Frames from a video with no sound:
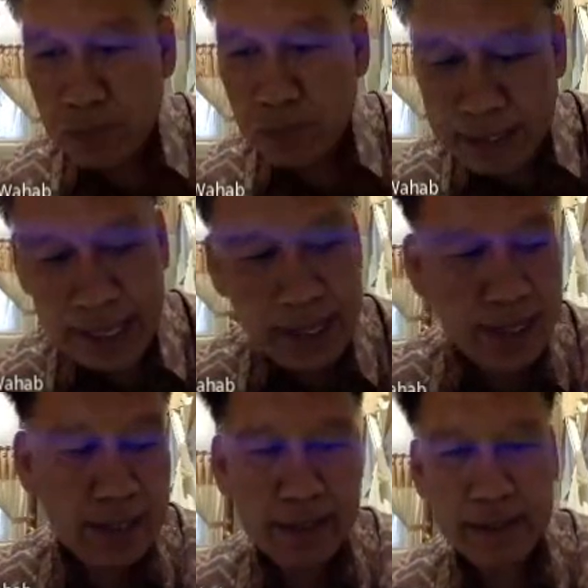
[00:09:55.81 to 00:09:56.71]

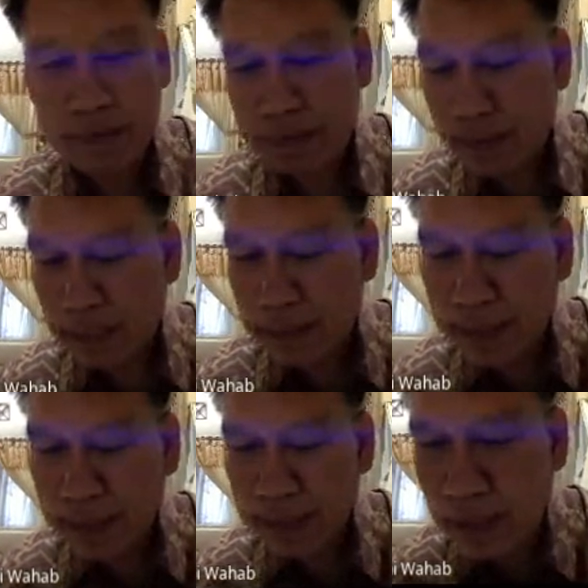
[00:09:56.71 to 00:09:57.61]
bayar tapi tetap
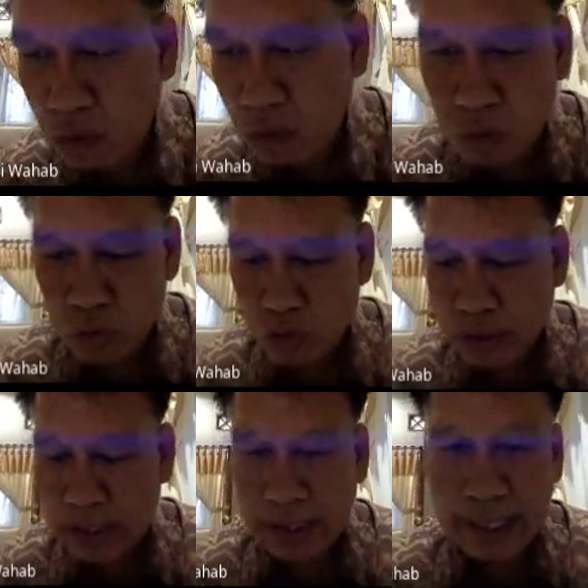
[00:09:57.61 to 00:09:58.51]
aja rokok untuk susah
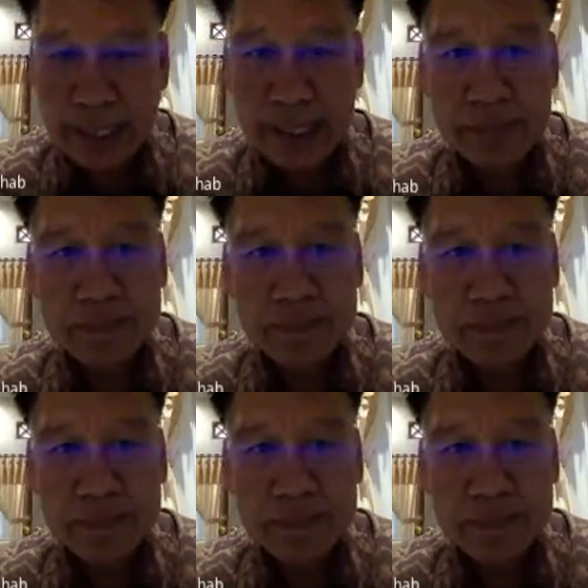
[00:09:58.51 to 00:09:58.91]
dihentikan.